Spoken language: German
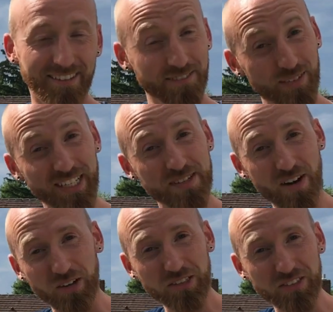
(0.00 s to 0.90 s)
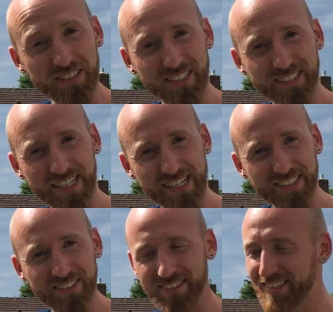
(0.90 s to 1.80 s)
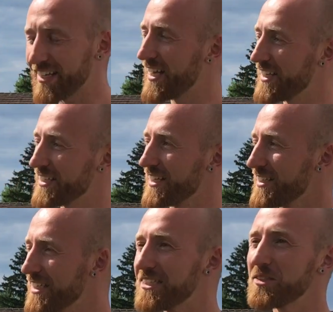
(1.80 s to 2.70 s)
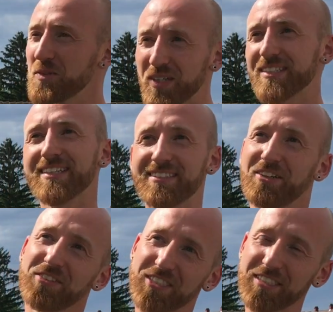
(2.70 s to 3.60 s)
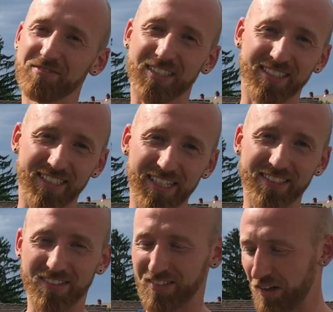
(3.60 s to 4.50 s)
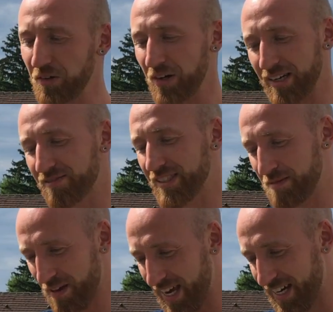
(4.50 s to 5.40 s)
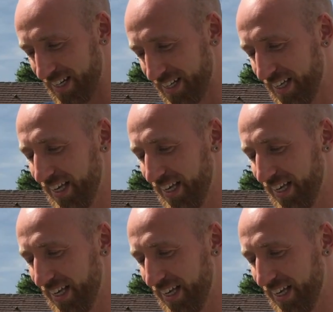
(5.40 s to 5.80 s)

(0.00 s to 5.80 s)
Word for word: und man dem Autor unterstellen könnte, er hätte ja nicht nur das aufgeschrieben, was zählt, sondern auch noch etwas mehr